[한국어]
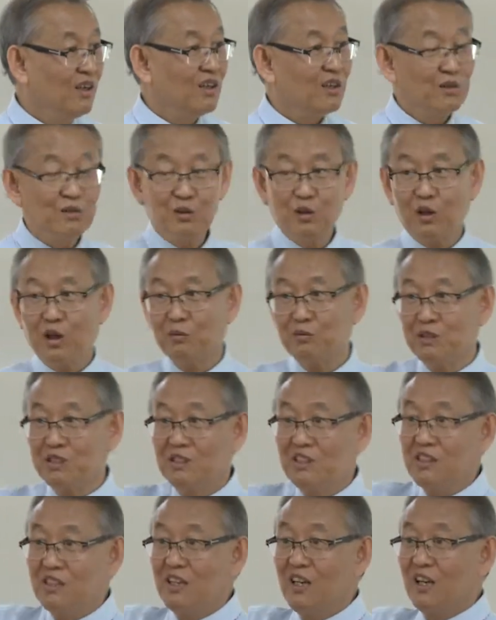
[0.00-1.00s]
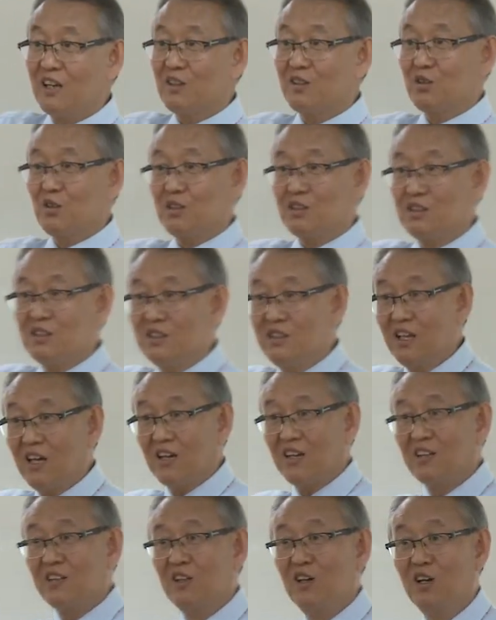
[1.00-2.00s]
요거 CTL은 또,
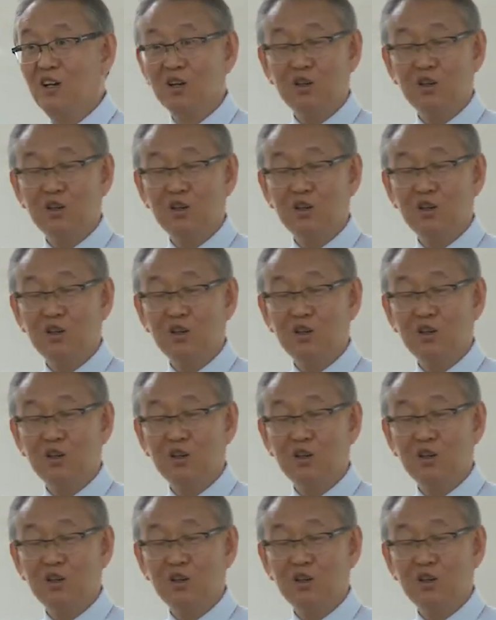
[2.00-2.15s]
CTL은